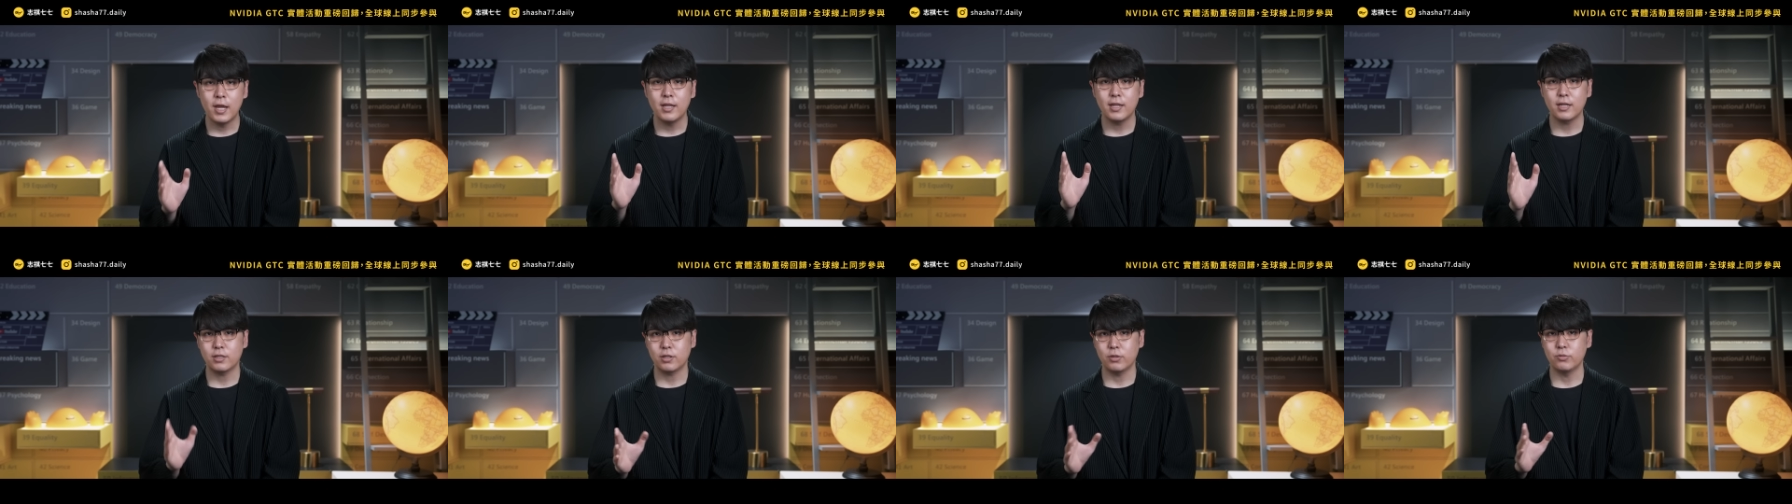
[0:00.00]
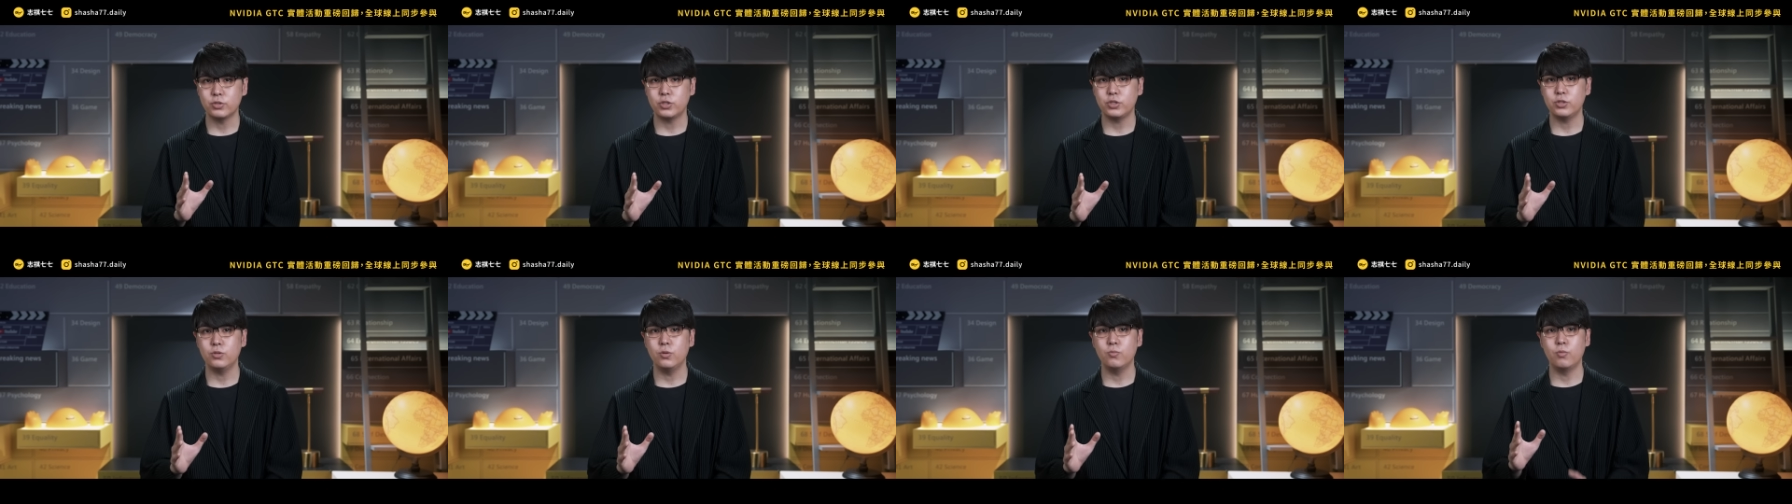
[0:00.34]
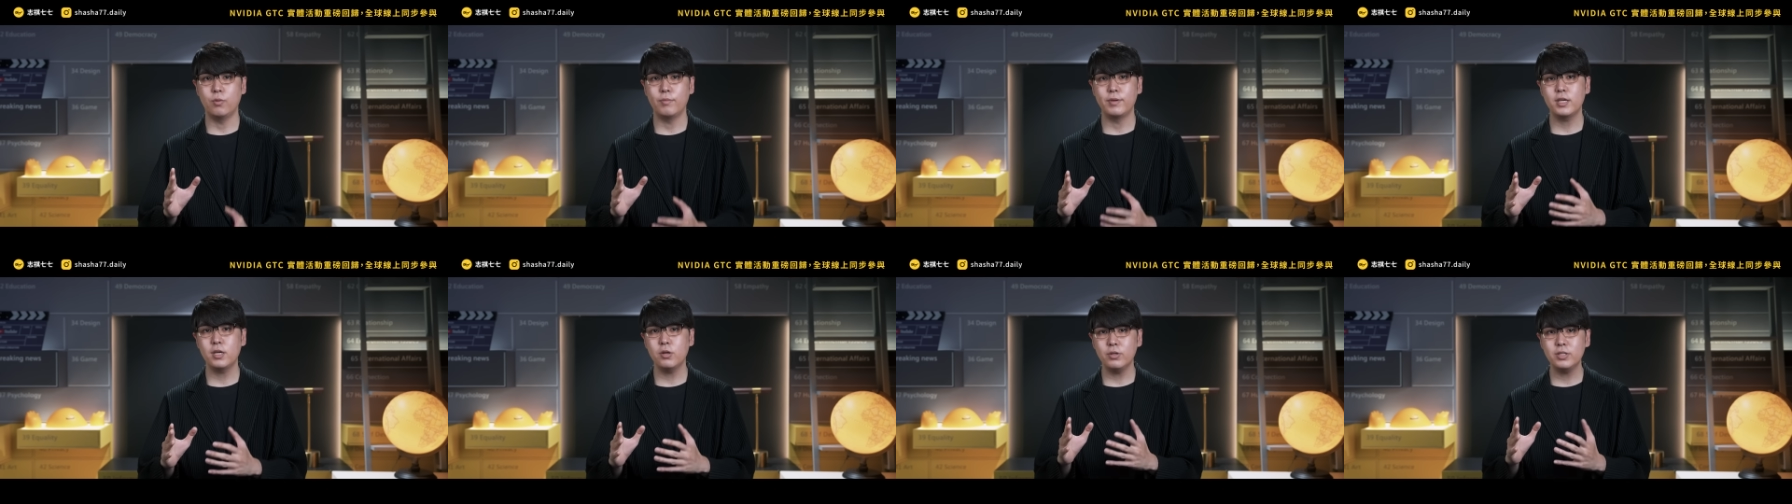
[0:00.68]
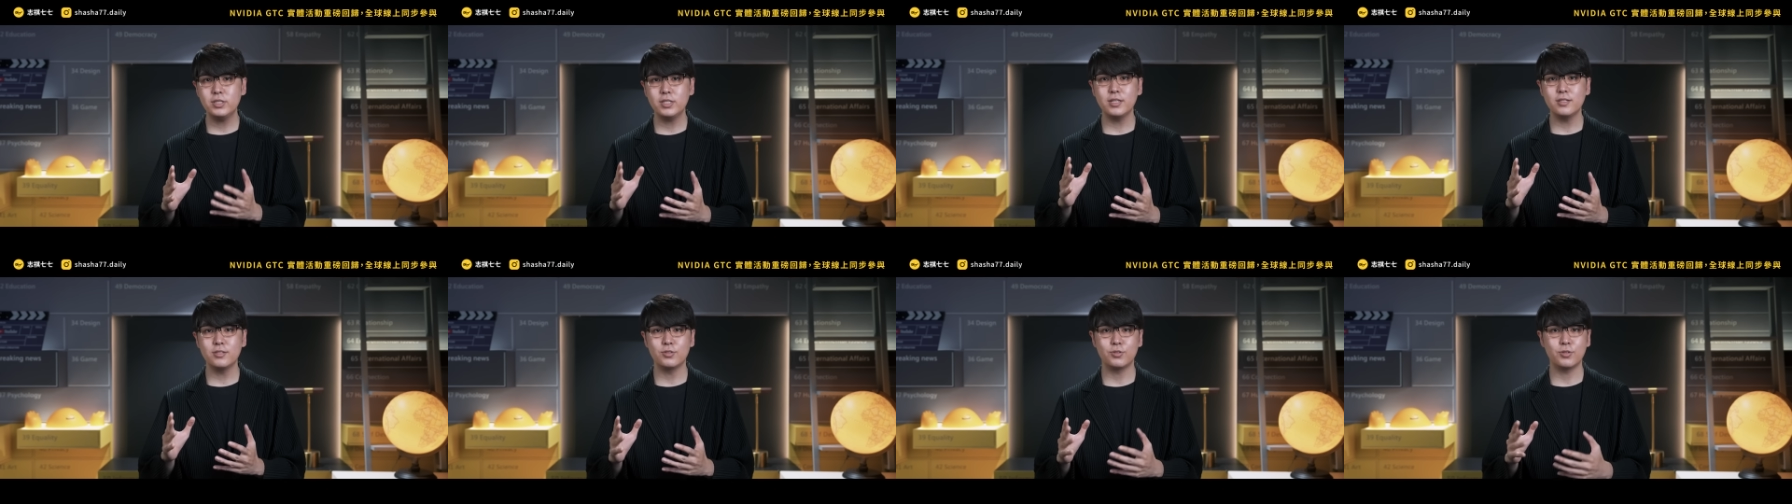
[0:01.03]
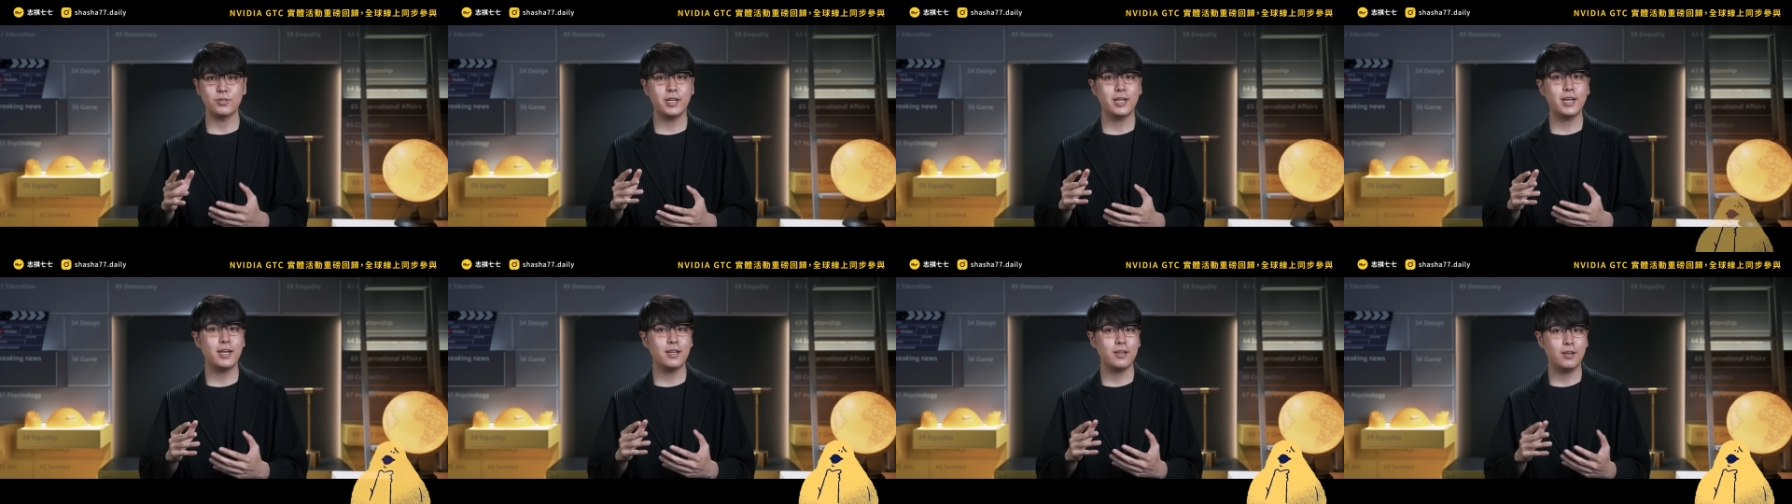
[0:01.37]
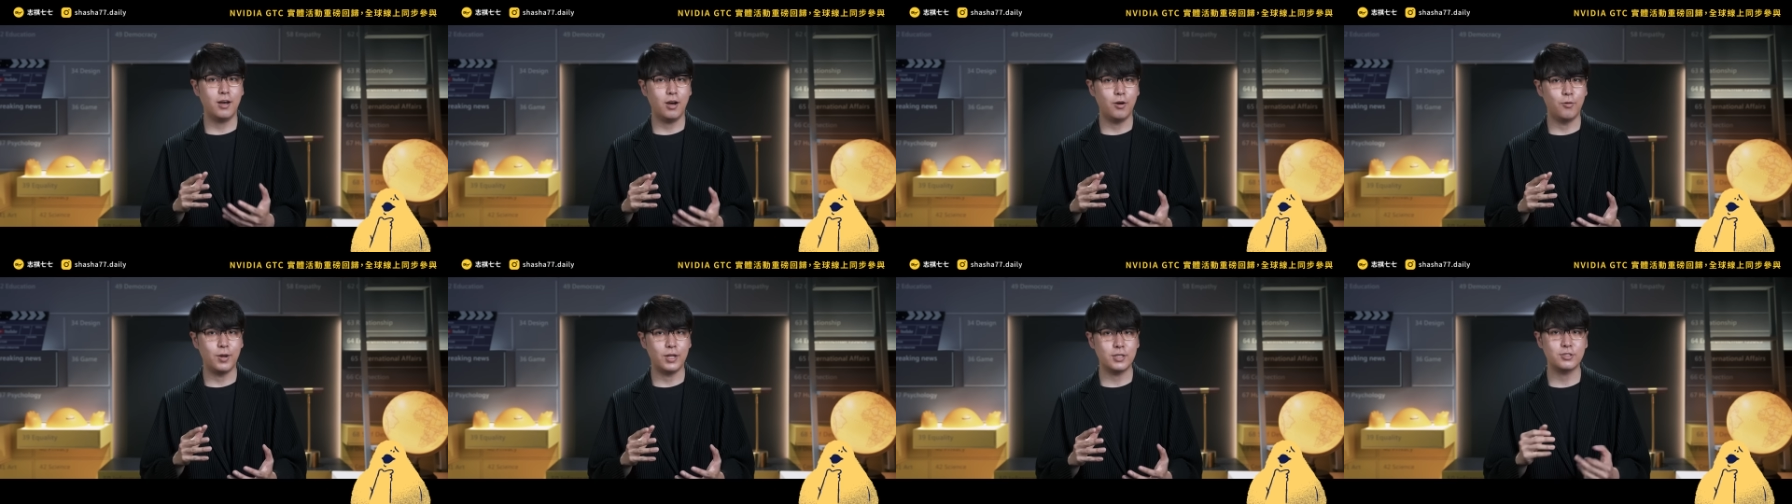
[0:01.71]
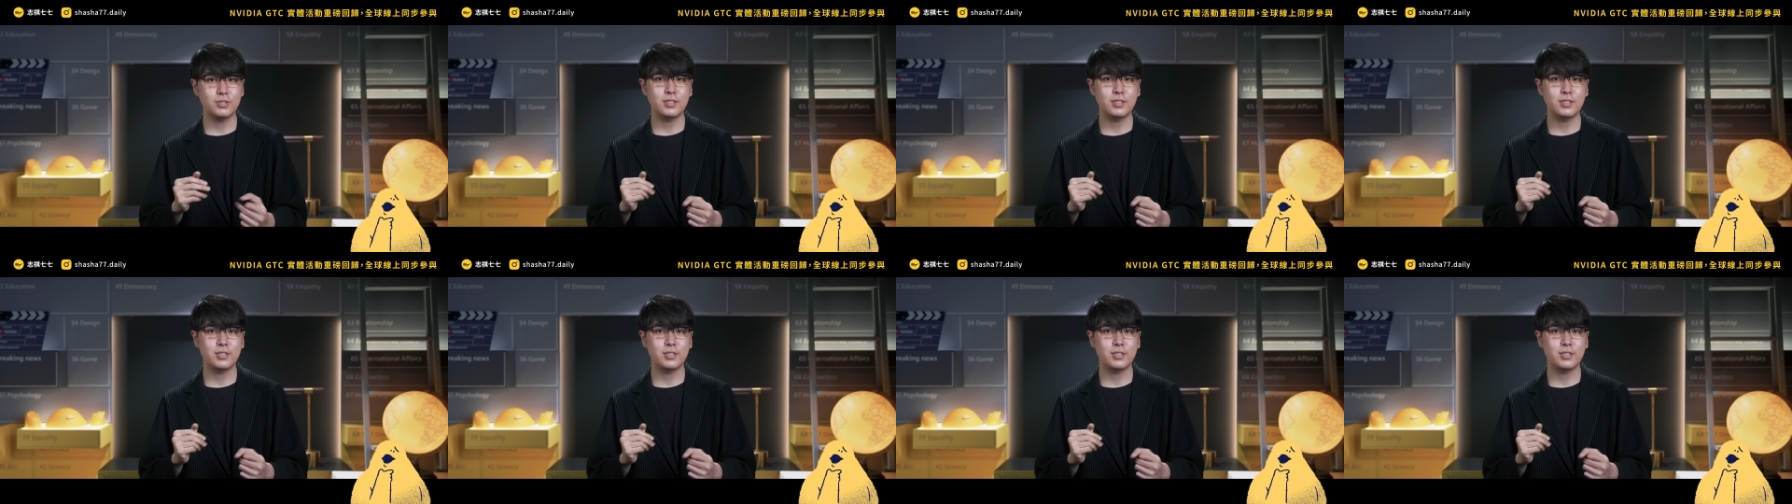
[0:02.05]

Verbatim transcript: 但同时，我们也有一些人觉得 AI 很好玩，